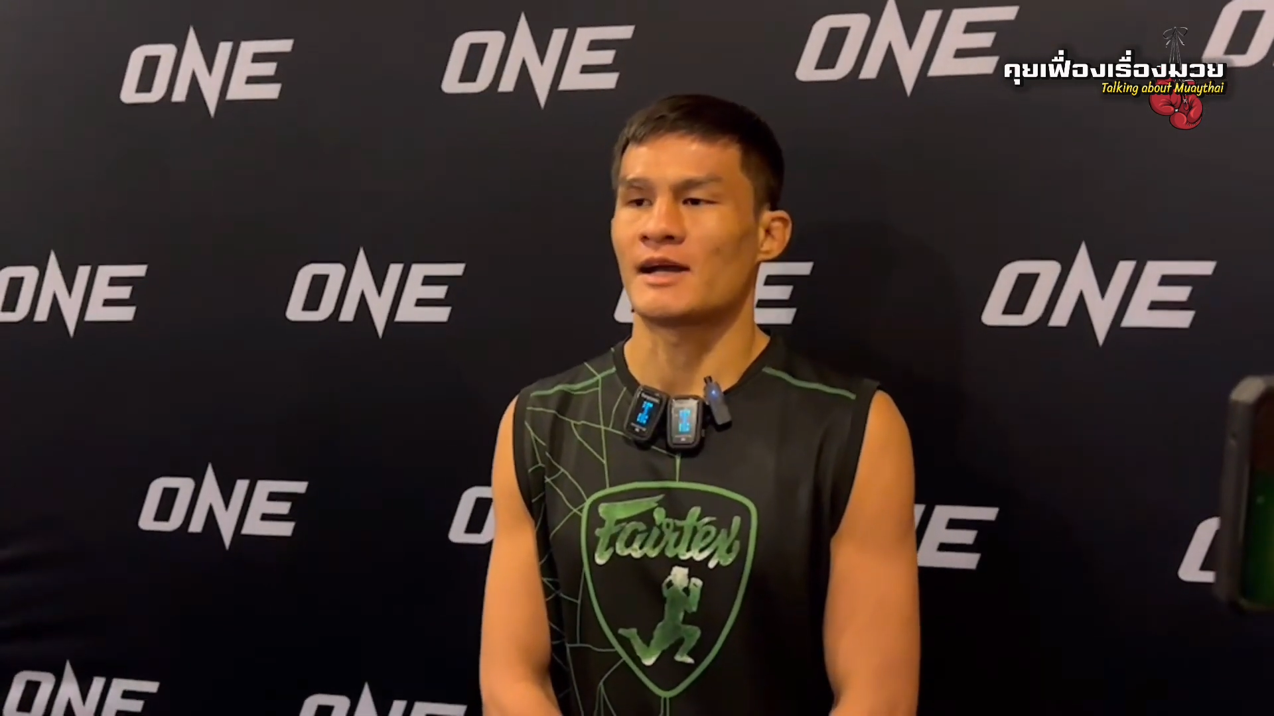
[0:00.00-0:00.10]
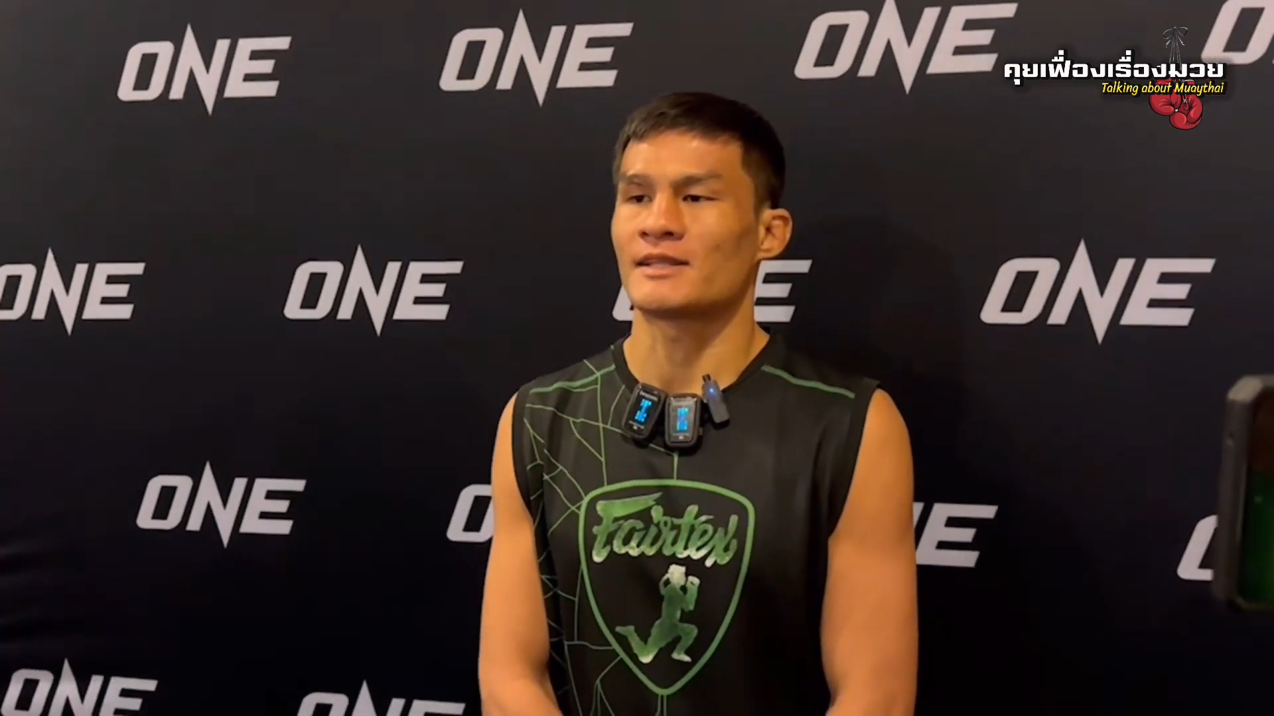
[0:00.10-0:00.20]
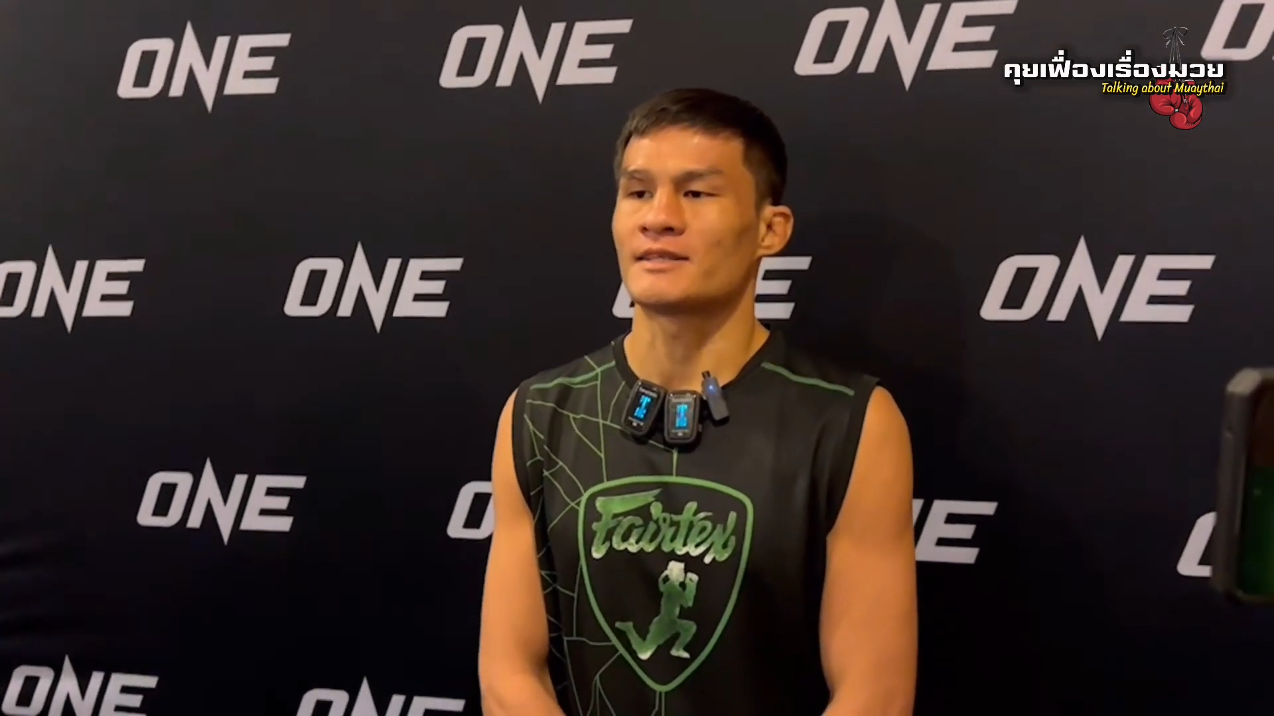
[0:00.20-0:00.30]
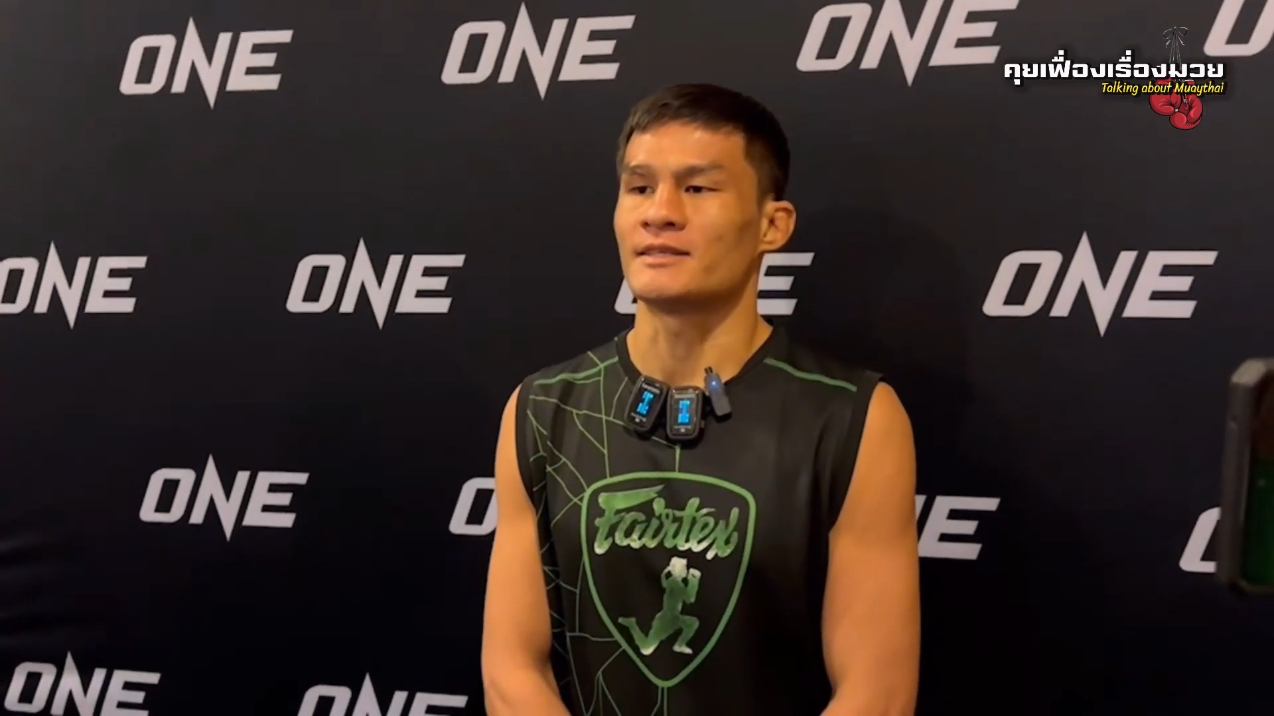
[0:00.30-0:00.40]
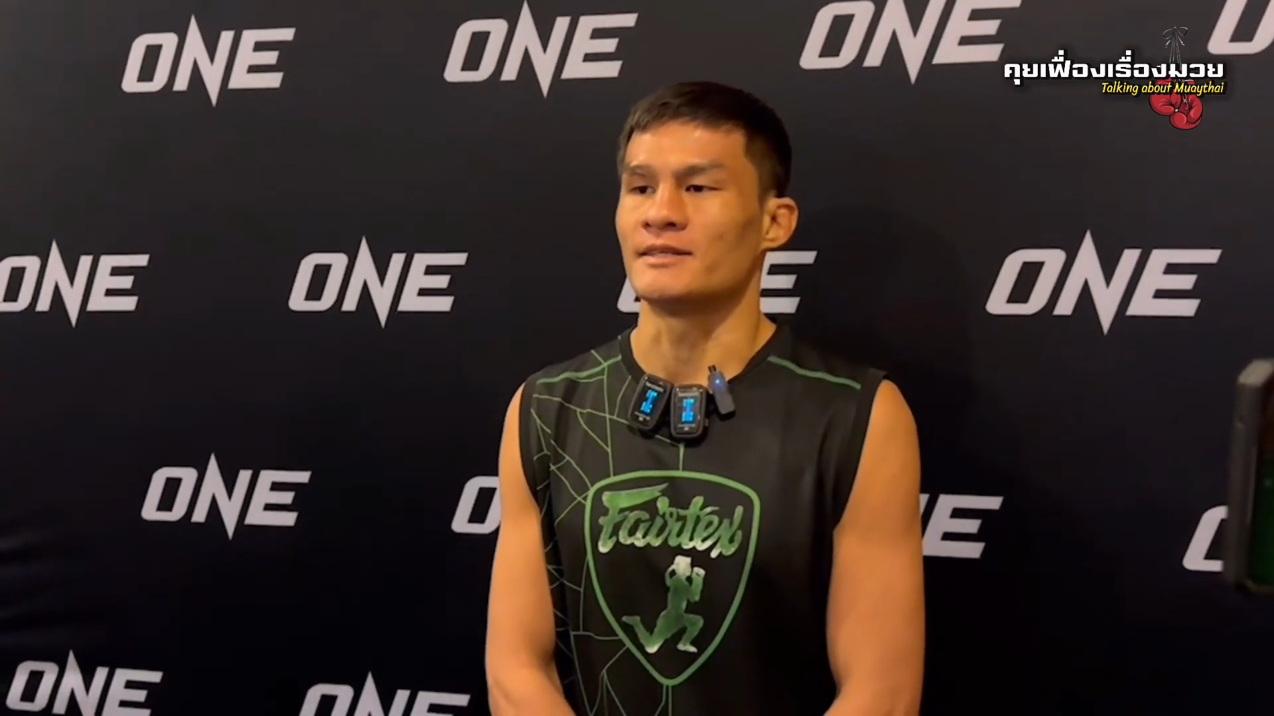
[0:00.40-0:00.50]
การ
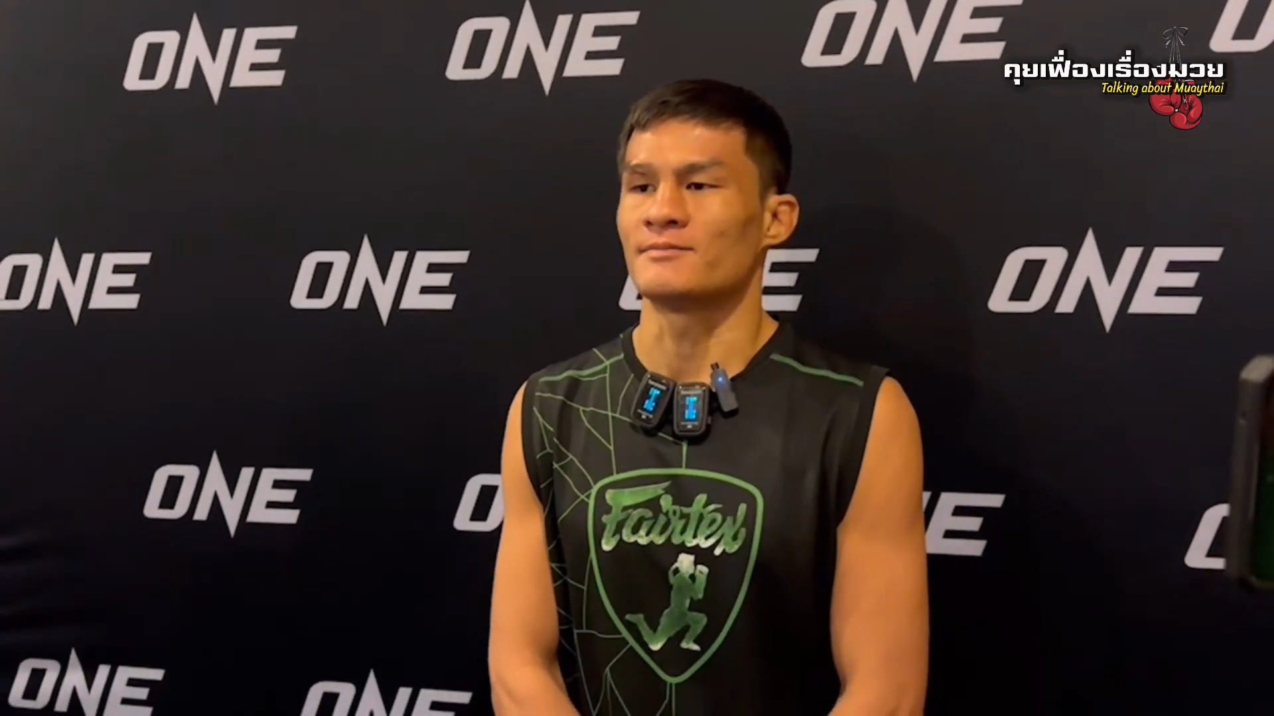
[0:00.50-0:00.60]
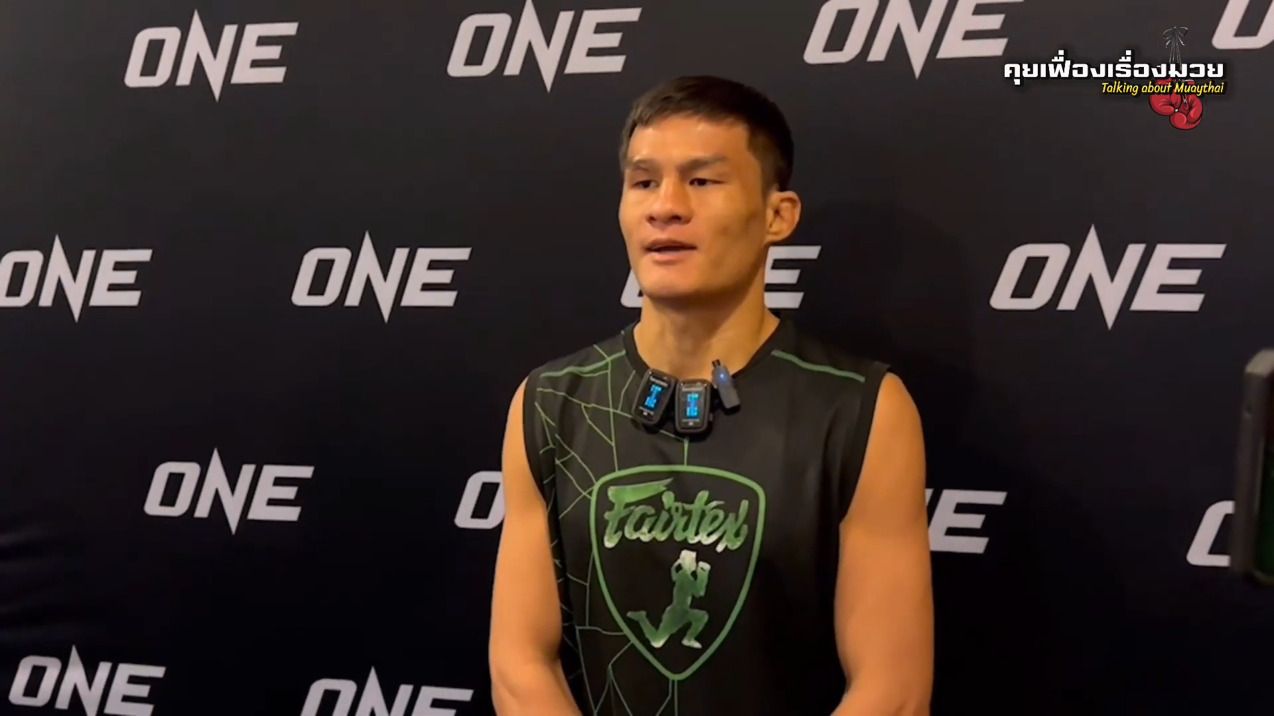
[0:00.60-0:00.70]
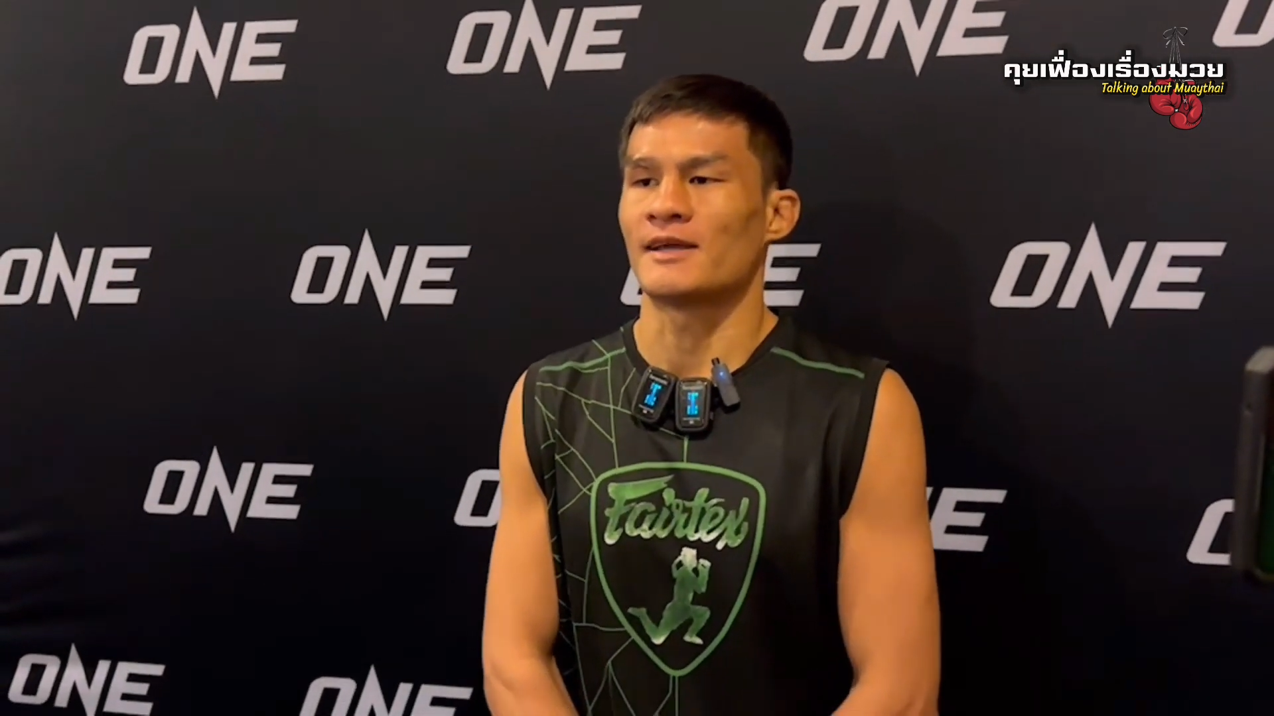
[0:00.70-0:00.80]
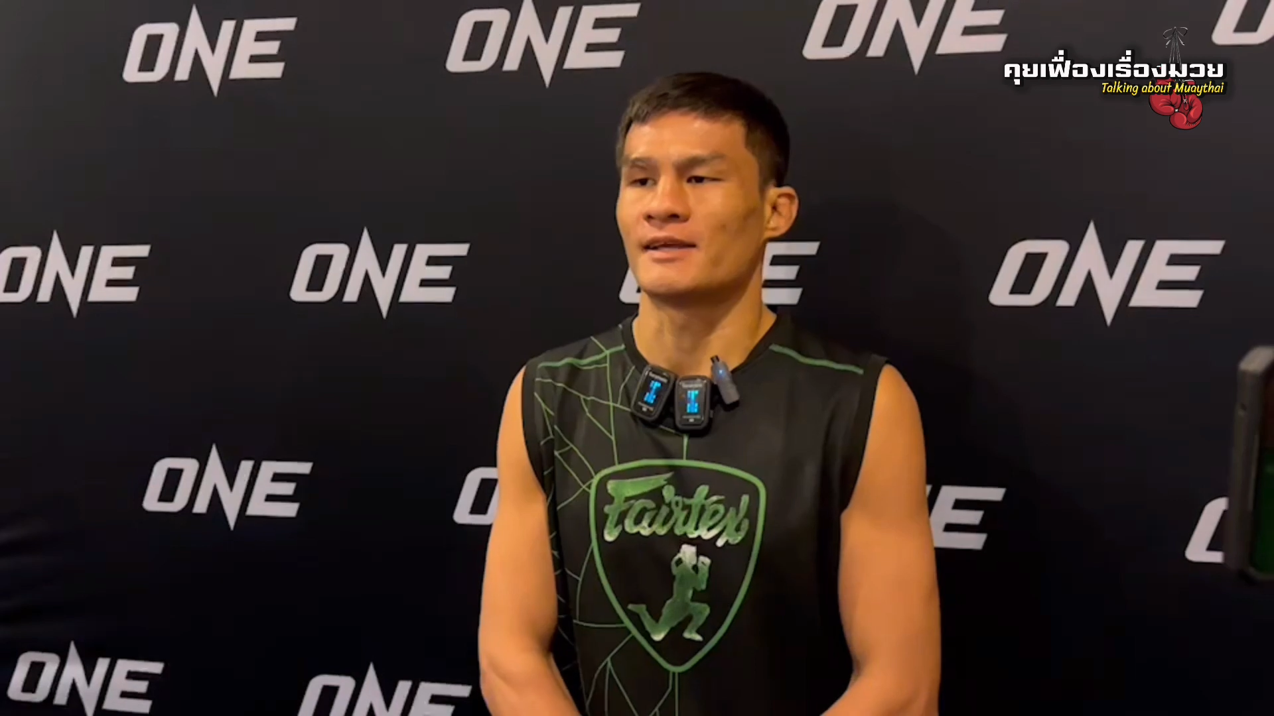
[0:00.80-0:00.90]
ตัดสินไป